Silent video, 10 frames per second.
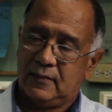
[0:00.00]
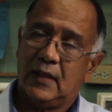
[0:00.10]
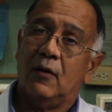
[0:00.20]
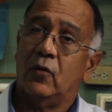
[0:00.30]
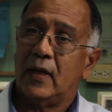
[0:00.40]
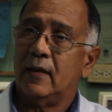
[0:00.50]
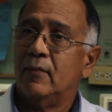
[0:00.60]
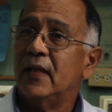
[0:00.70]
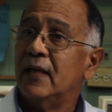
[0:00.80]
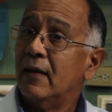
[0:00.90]
elaborar
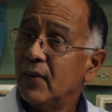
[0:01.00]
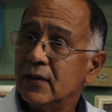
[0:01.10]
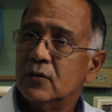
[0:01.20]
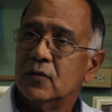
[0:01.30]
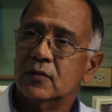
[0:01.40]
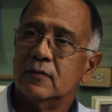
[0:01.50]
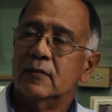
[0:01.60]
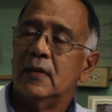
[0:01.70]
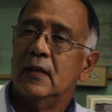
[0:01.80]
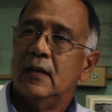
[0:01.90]
medicamentos.
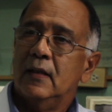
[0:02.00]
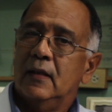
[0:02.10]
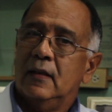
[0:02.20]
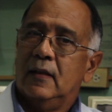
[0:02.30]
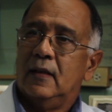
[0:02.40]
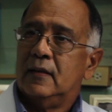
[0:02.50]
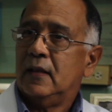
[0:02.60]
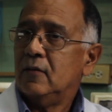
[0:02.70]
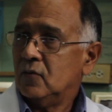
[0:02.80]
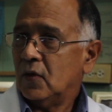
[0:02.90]

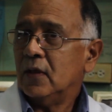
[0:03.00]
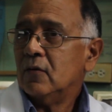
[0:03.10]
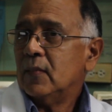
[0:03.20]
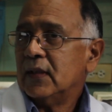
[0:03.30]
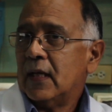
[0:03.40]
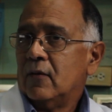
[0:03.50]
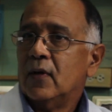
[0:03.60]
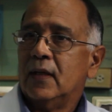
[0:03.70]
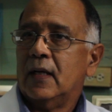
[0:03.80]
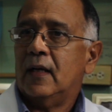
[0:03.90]
Este, entonces nos
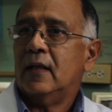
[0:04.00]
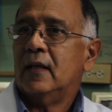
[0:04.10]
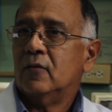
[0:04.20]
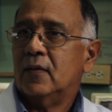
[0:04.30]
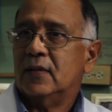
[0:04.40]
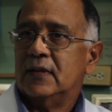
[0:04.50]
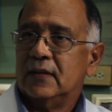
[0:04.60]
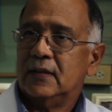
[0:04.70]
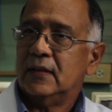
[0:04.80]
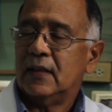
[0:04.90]
mandaron acá a la
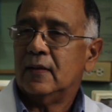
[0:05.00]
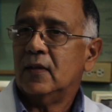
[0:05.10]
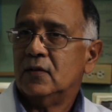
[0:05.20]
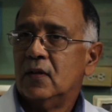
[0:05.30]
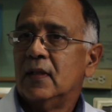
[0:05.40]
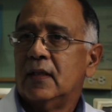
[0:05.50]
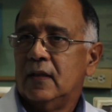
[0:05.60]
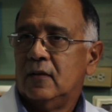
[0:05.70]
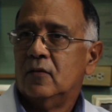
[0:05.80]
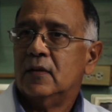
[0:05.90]
Universidad Central de Venezuela, que
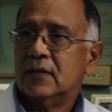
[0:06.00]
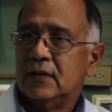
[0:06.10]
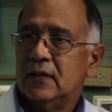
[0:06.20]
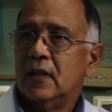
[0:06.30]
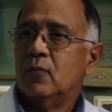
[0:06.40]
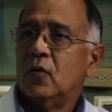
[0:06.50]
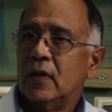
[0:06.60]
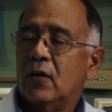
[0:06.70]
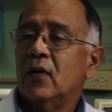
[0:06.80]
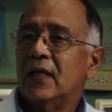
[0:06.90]
es donde existe el
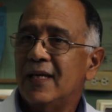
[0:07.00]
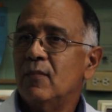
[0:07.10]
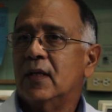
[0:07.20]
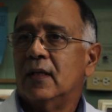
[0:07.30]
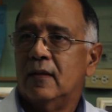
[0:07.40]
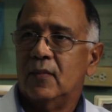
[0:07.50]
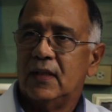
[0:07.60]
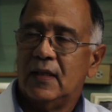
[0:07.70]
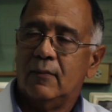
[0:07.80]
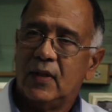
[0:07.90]
posgrado de química de
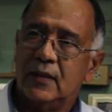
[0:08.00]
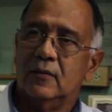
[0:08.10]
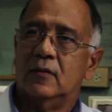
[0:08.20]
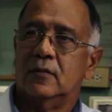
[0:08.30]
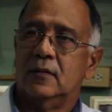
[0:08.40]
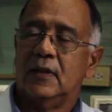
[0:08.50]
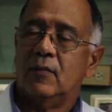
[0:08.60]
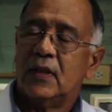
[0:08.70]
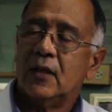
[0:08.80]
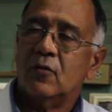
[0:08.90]
medicamentos,
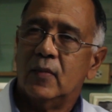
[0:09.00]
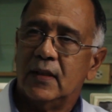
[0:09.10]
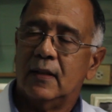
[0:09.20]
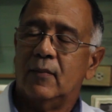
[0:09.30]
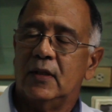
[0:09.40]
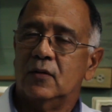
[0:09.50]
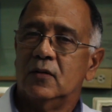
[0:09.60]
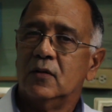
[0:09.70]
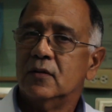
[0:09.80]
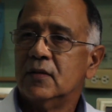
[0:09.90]
química de los medicamentos.
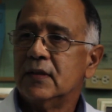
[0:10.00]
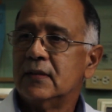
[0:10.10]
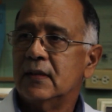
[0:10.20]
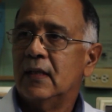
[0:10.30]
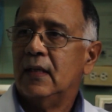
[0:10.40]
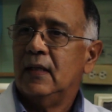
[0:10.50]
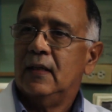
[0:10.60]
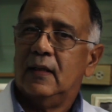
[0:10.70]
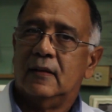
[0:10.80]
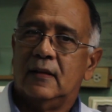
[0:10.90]
Entonces,
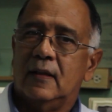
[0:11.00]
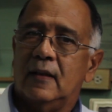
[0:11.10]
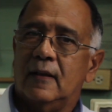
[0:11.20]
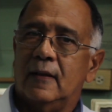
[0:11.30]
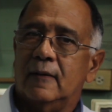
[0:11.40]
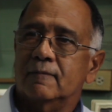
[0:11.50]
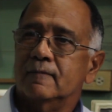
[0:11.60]
este,